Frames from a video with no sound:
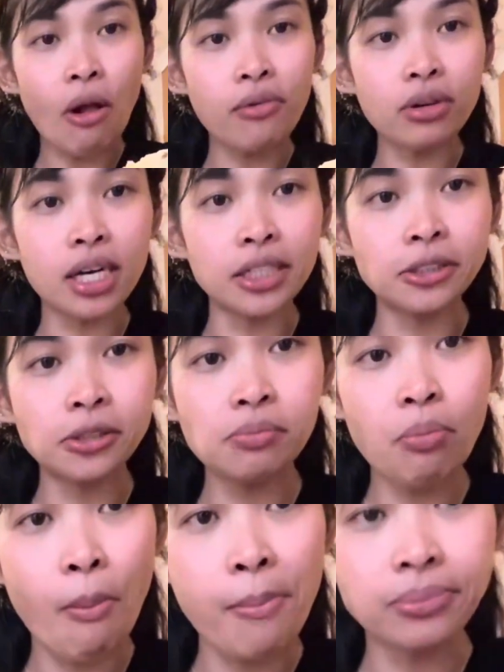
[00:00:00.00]
Ang guys.
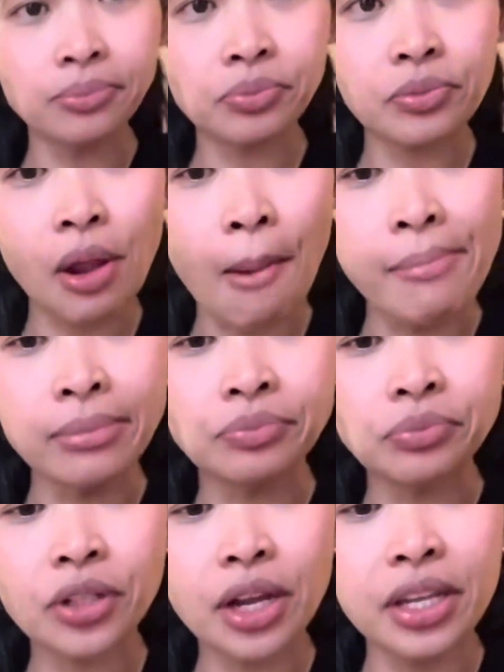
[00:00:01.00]

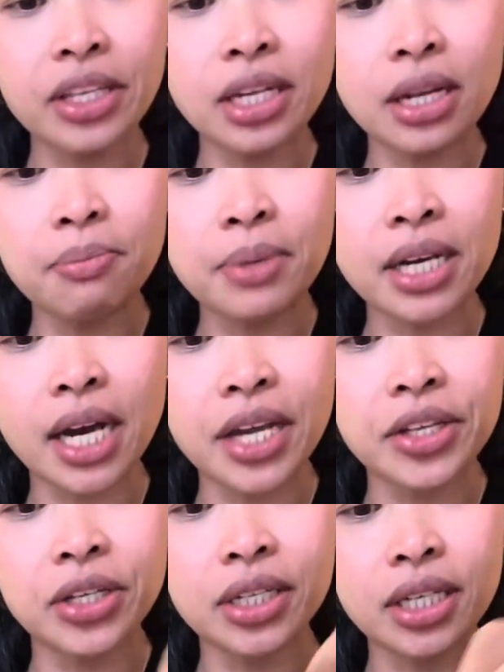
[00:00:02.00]
Ganyan lang
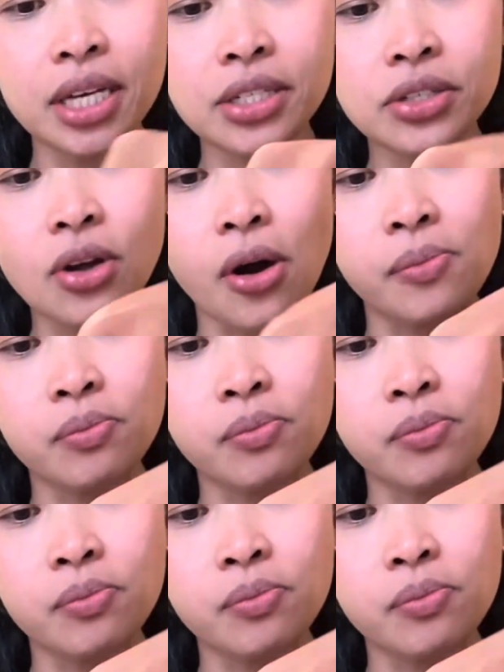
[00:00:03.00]
pagkain yan, guys, no?